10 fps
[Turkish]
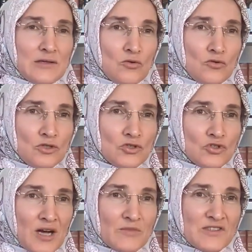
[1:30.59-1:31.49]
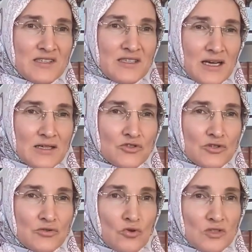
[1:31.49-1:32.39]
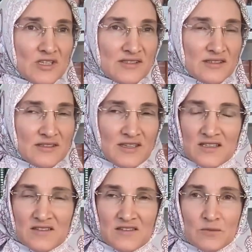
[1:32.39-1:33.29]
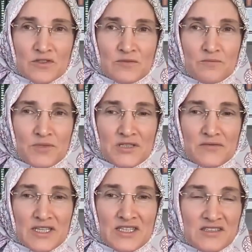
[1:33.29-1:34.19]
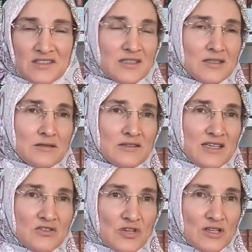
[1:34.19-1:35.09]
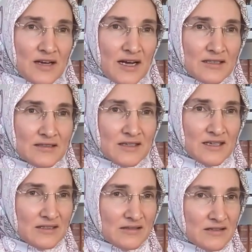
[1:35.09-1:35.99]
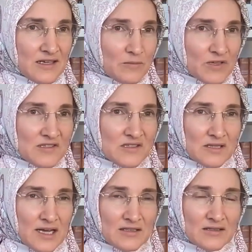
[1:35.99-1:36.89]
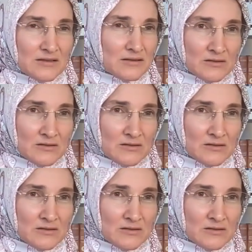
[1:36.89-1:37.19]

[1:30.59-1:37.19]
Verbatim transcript: okuyacağımız İnancın Gölgesinde kitabı 1 ve 2 tek cilt halinde de basılan